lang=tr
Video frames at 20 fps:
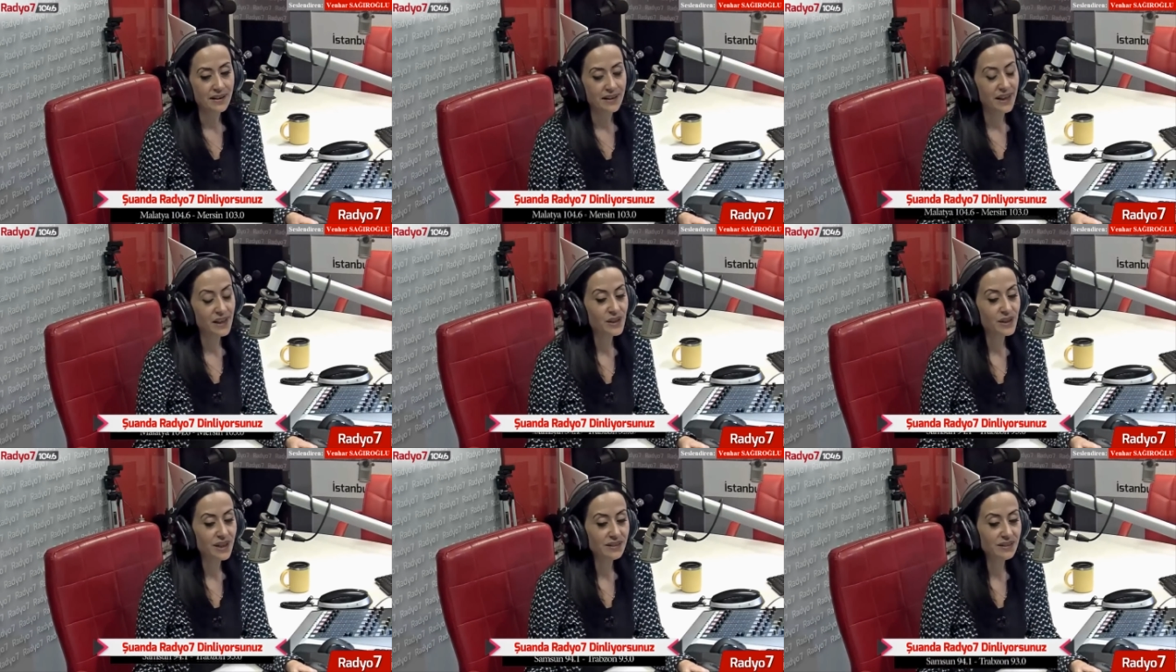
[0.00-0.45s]

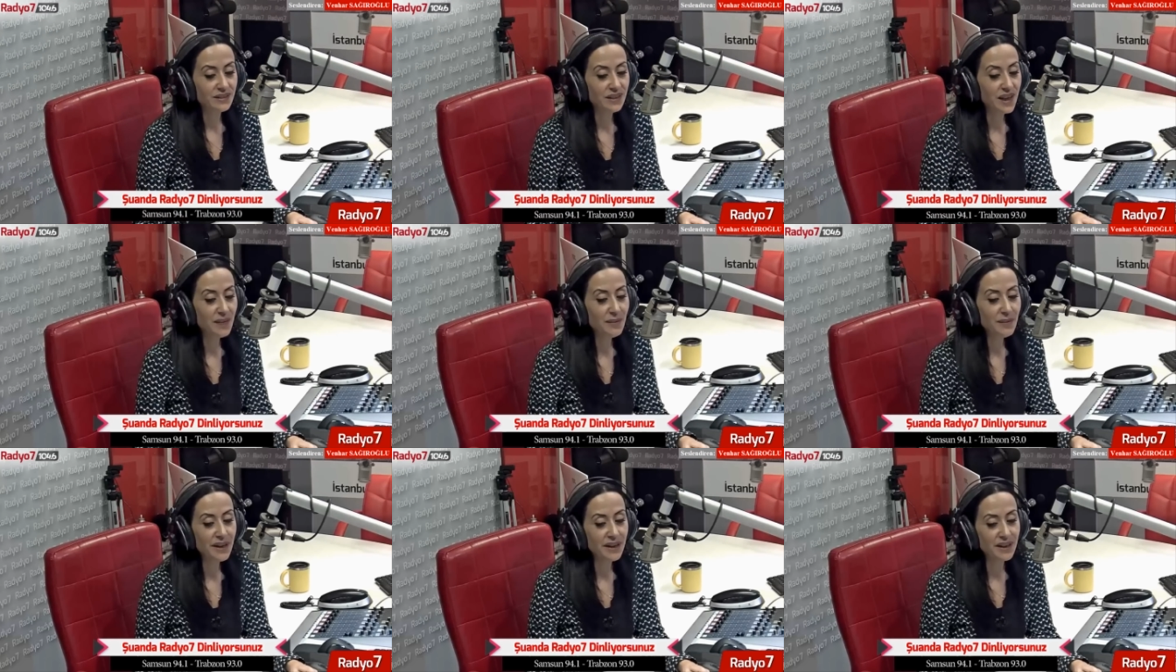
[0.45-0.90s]
Genç
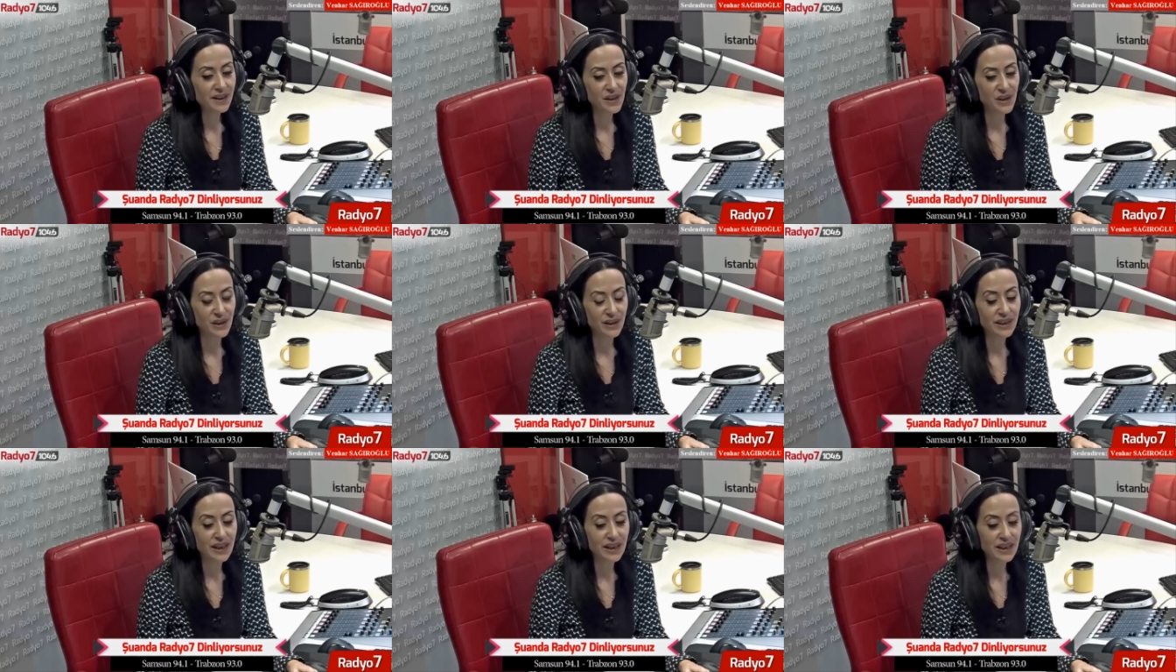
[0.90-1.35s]
kadın hemen
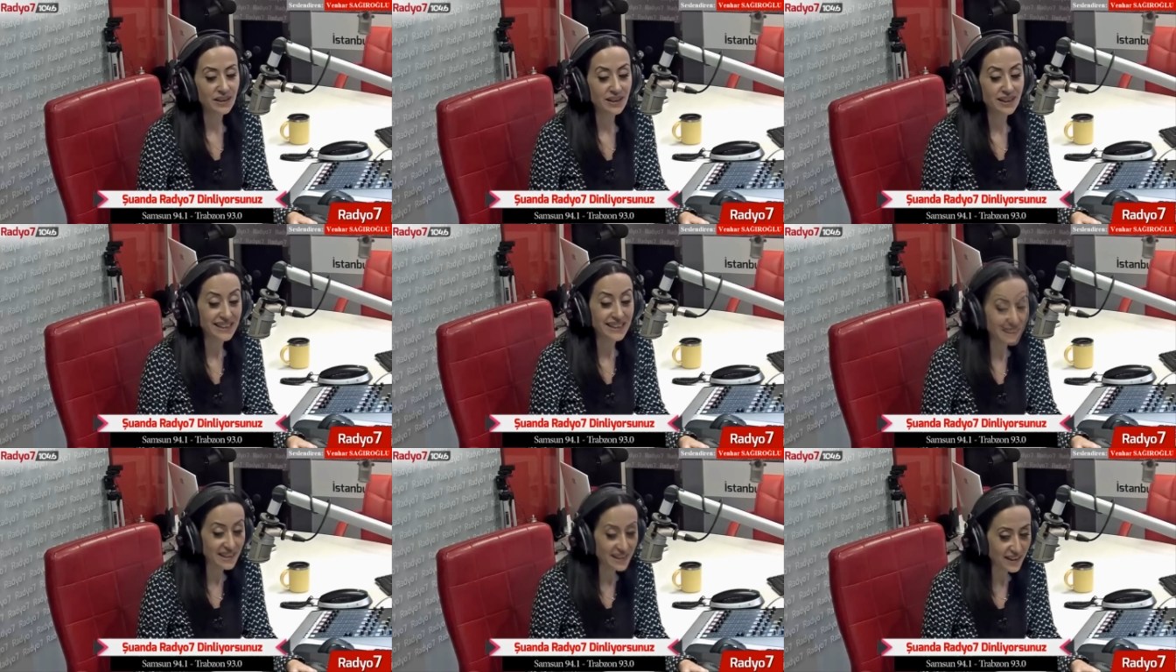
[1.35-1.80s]
işinden
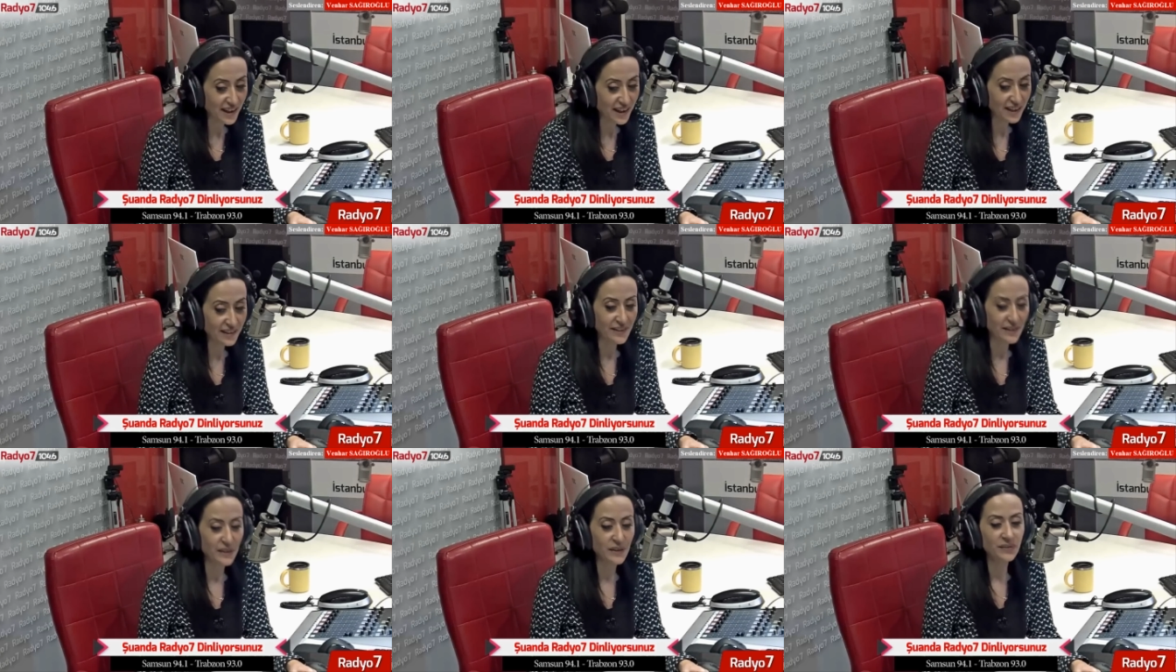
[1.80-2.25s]
izin
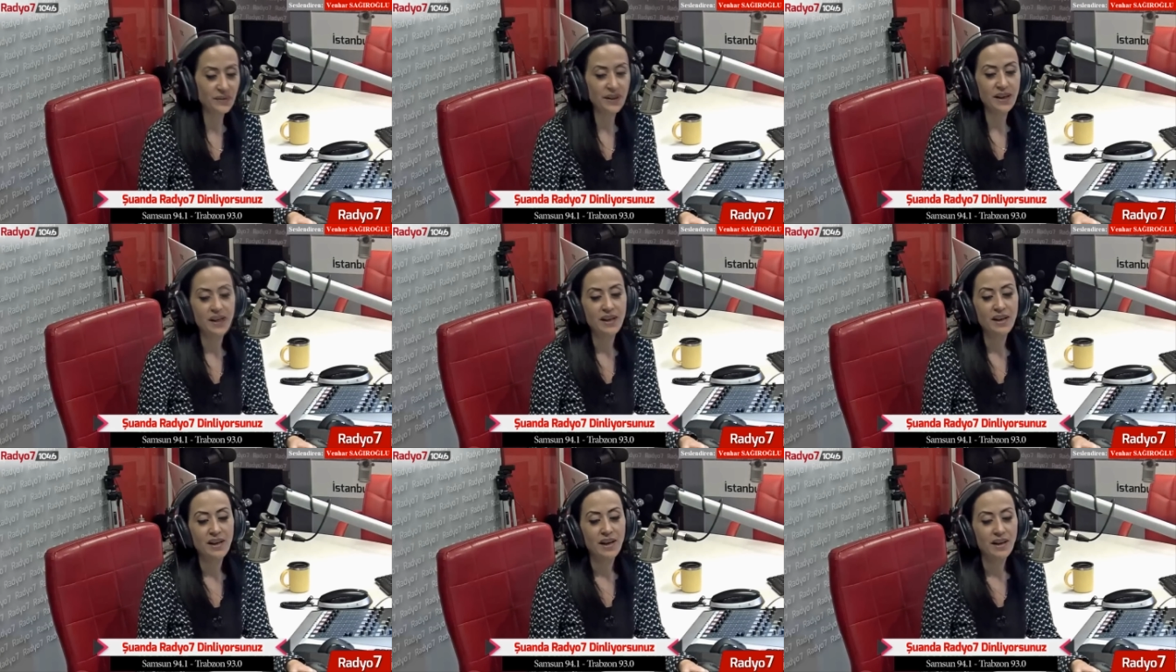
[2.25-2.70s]
aldı
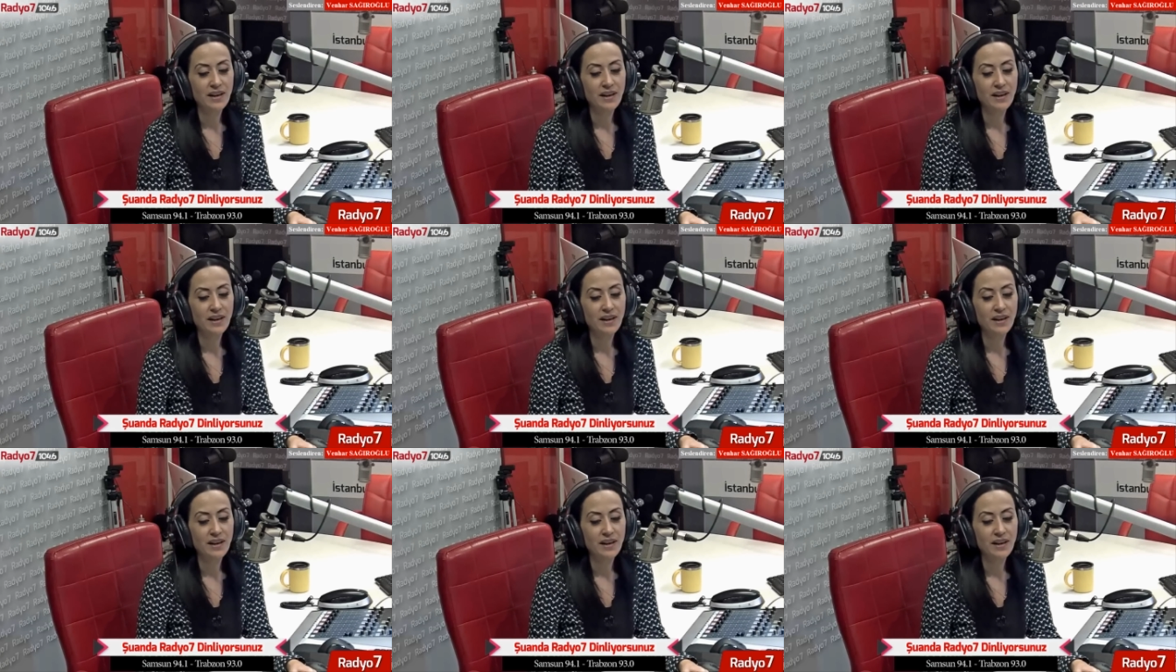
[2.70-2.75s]
ve